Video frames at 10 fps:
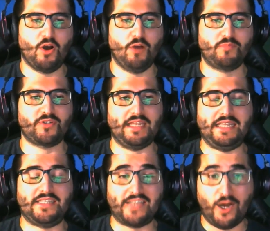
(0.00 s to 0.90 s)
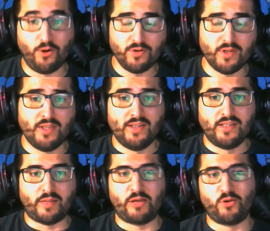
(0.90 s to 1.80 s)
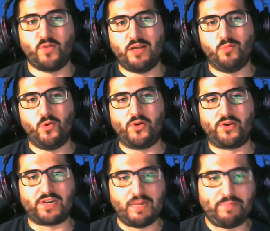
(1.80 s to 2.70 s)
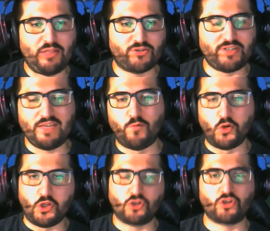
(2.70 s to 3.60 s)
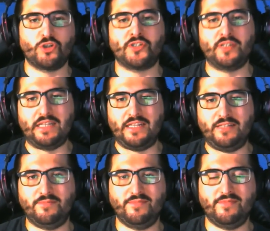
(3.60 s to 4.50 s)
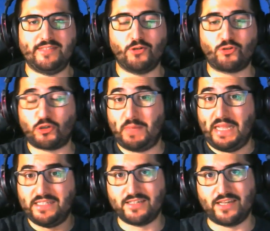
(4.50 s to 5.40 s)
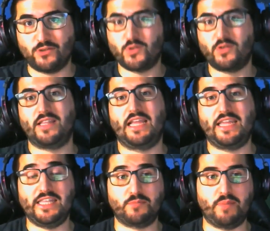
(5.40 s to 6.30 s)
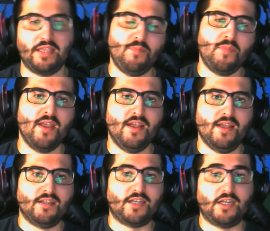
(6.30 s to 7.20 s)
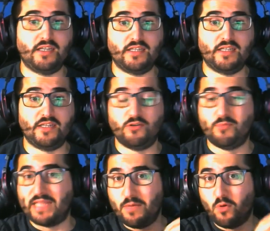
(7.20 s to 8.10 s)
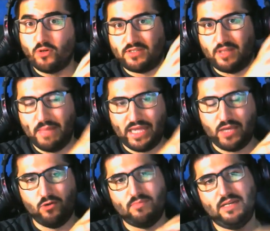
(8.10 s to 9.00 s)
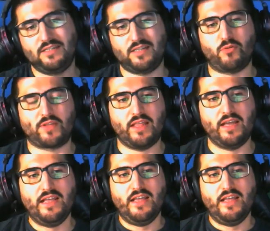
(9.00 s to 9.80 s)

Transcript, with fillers: Hobbs y Shaw, también conocida como Rápidos y Furiosos en otros países que no son de aquí de España. Si no me equivoco es de México, ¿vale? Esta portada.